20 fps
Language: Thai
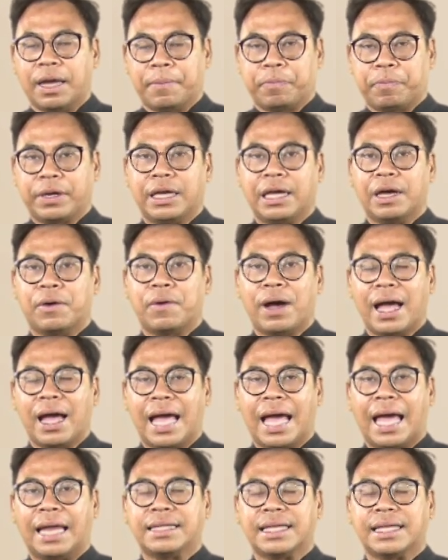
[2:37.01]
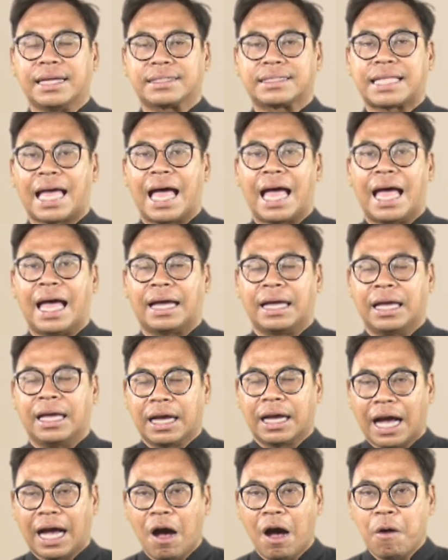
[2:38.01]
เก็บเกี่ยวอาหารต่า
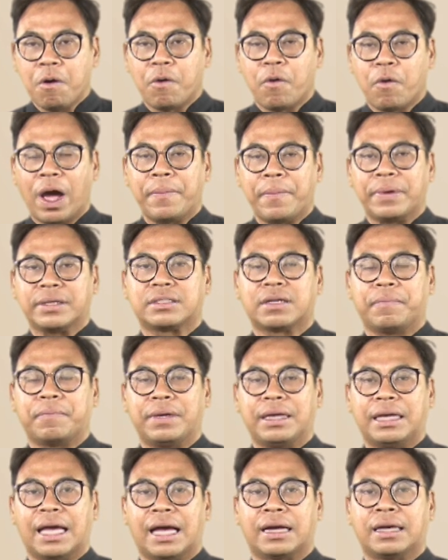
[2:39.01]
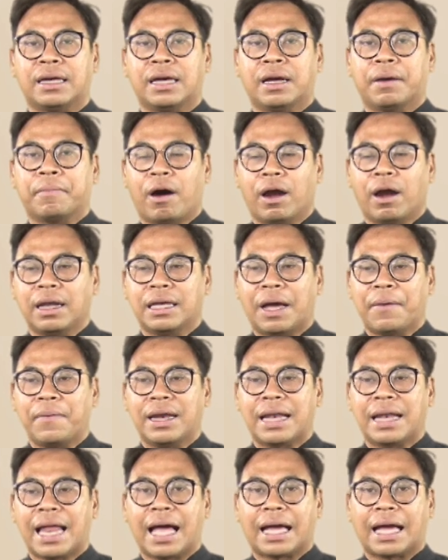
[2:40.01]
งๆ เข้าเอาไว้เป็นสเสบียงพราะระยะ
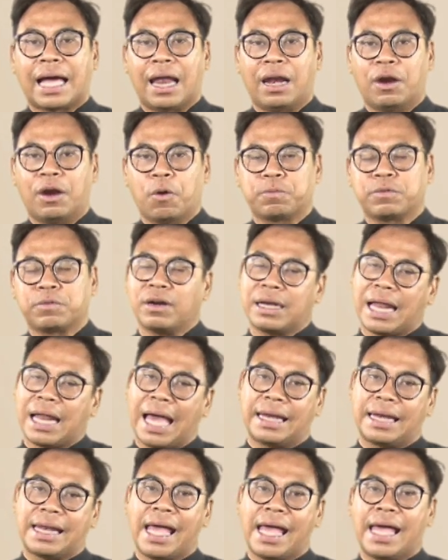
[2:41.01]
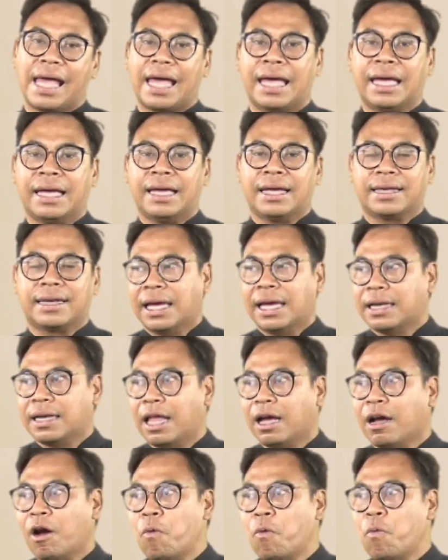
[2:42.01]
เวลาการลบต้องนานแน่
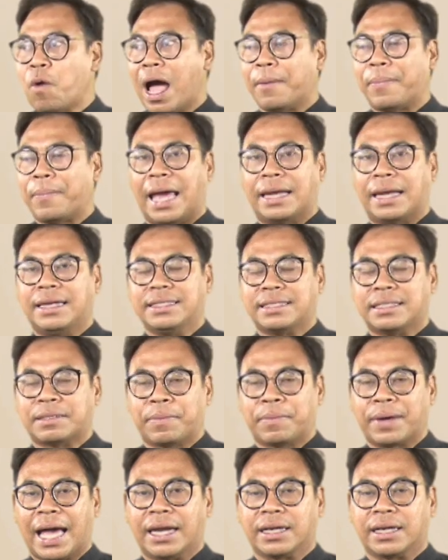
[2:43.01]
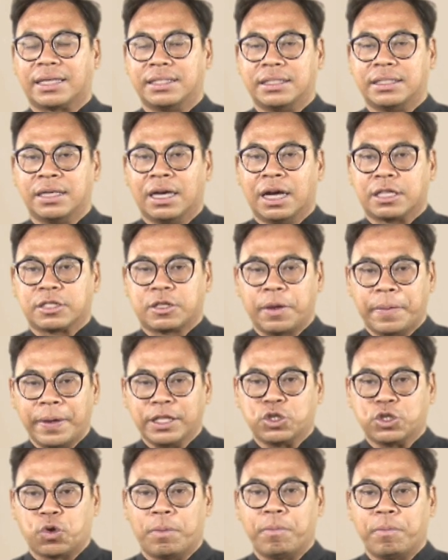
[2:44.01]
แล้วก็วางแผนที่สำคัญคือเซ
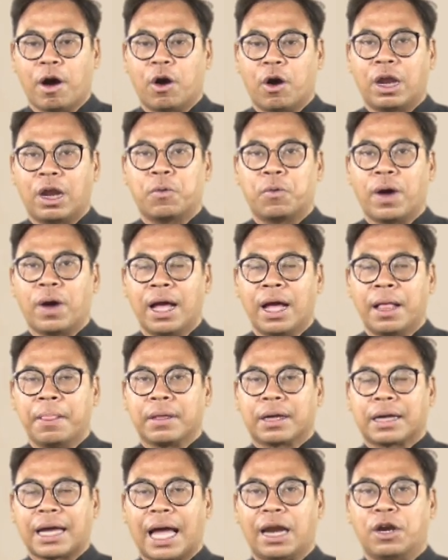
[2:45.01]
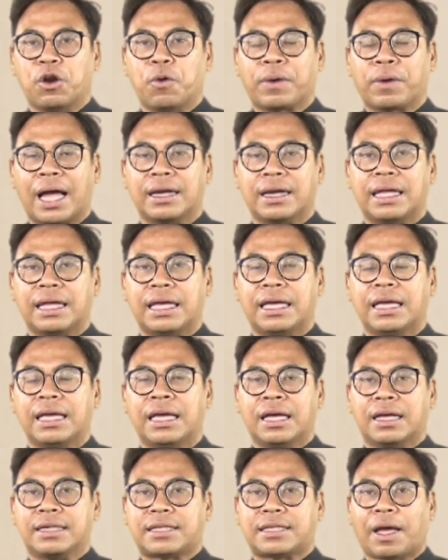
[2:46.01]
เว่นสวนบอกเลยว่า การลบครั้งนี้
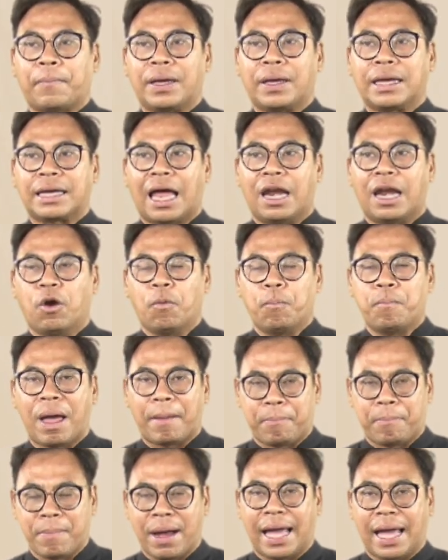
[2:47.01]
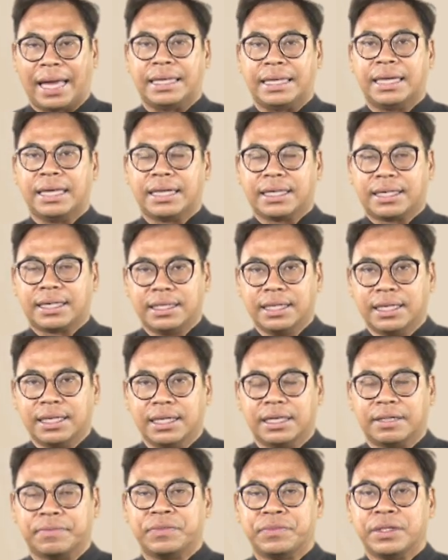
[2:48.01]
จะเป็นการลบแบบใหม่ คือ
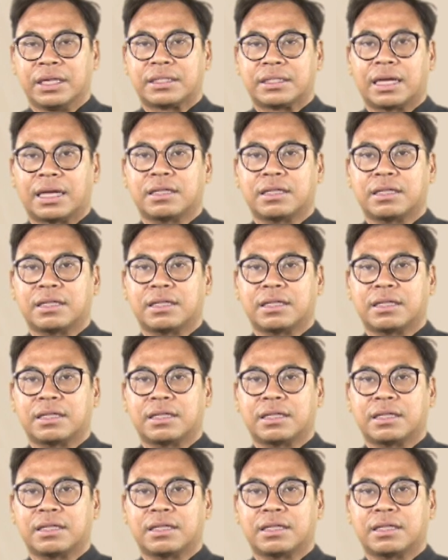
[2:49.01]
1.